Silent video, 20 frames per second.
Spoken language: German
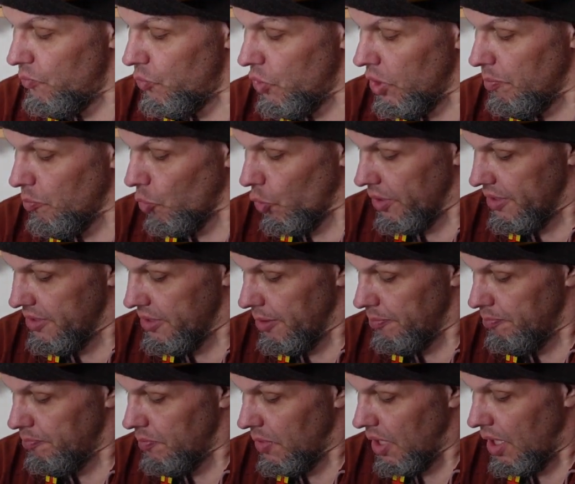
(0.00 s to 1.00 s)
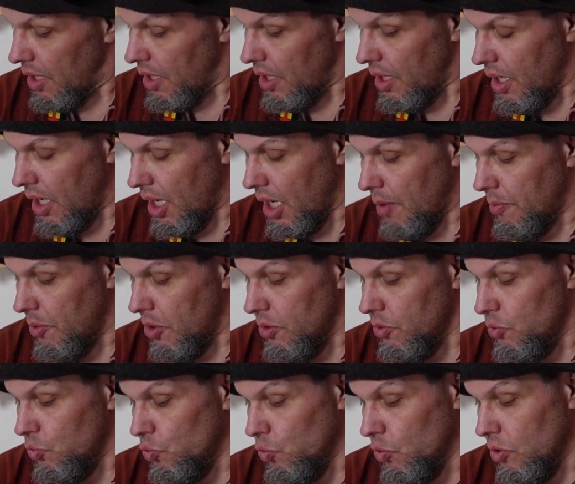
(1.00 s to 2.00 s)
für die Mäuse, aber
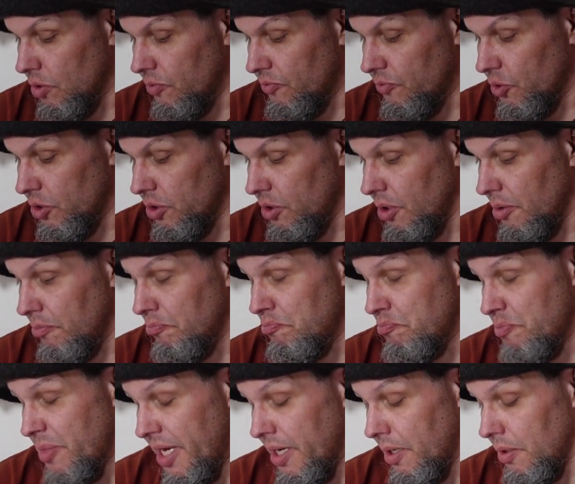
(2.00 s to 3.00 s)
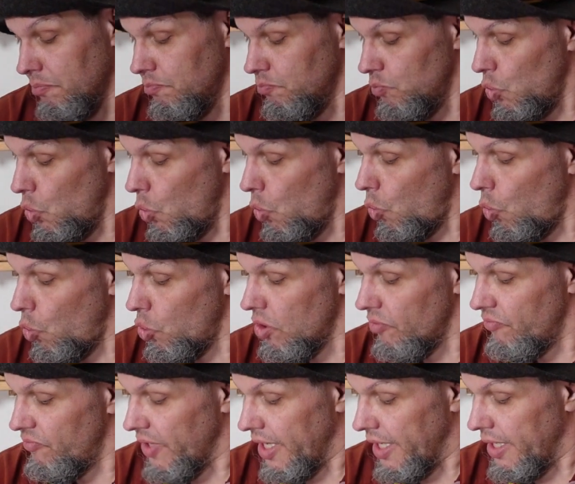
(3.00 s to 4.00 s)
nur von mehr
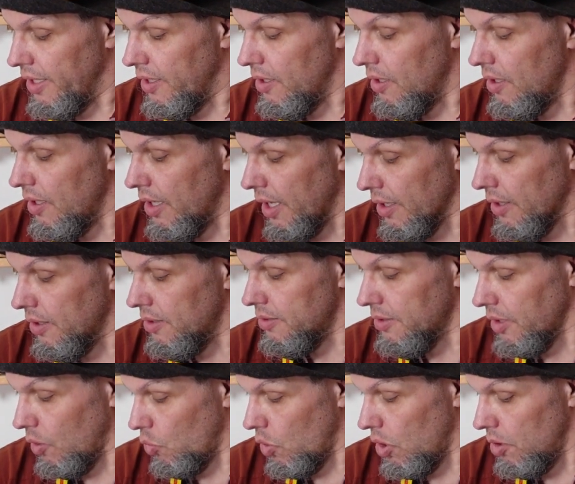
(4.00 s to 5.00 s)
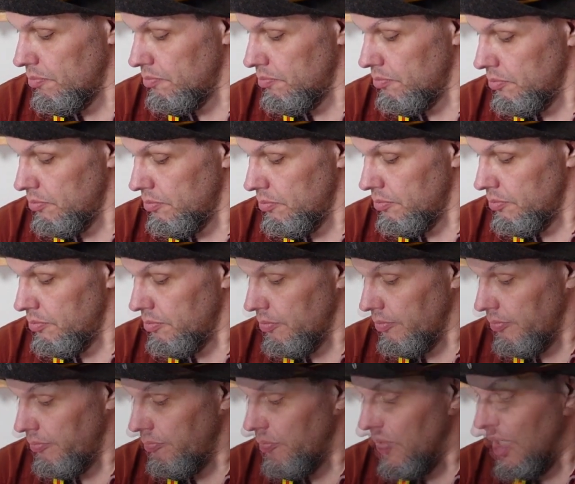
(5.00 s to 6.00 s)
oder weniger langer Dauer.
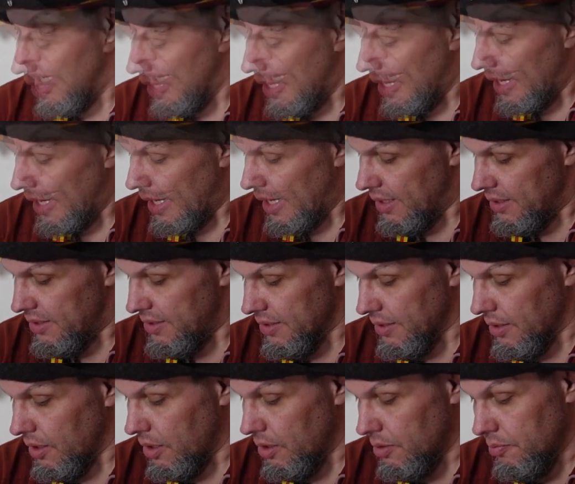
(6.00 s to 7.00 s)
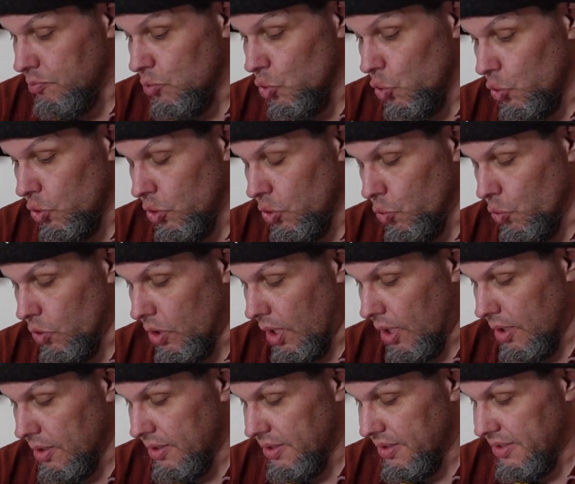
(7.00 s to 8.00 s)
Ansgar und
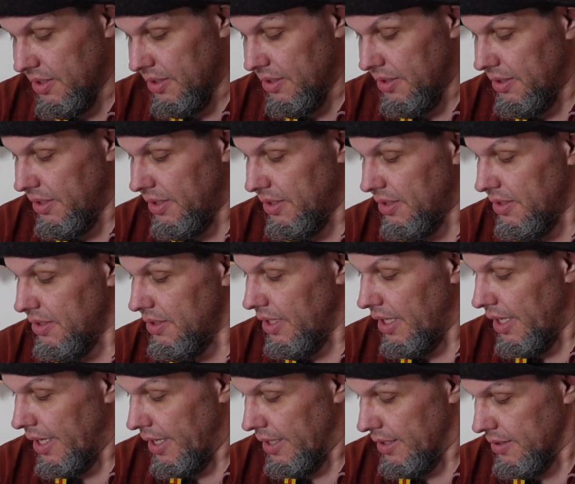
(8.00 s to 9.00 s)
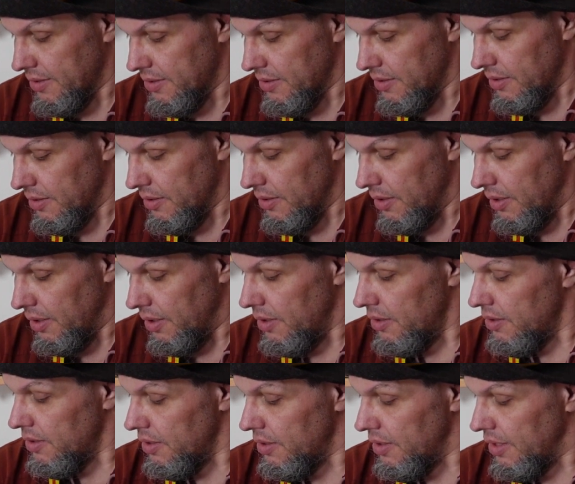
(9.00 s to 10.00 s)
Gunnar sind nicht die Ersten,
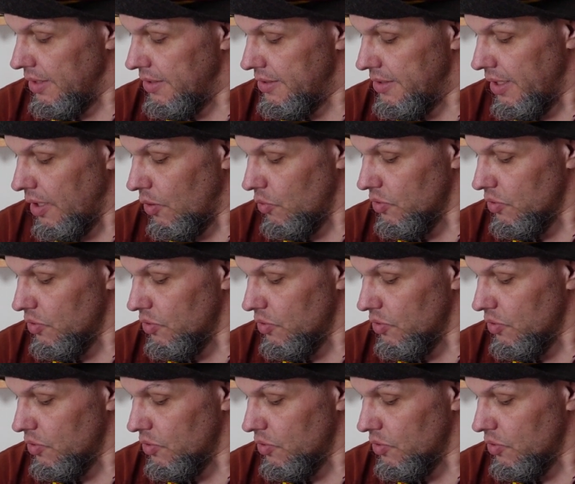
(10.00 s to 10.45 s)
die diese